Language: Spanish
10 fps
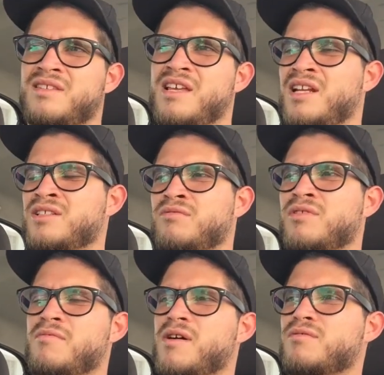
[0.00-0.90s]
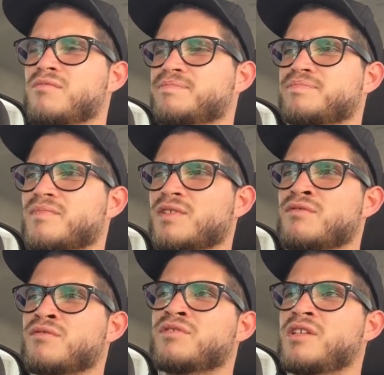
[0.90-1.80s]
detrás de un trabajo. Uno
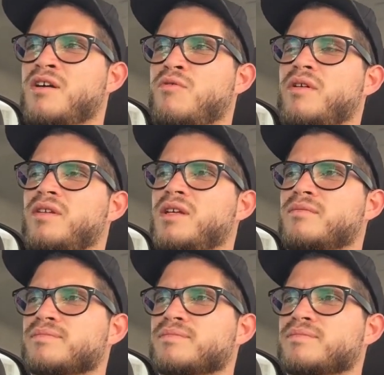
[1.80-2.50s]
no se da cuenta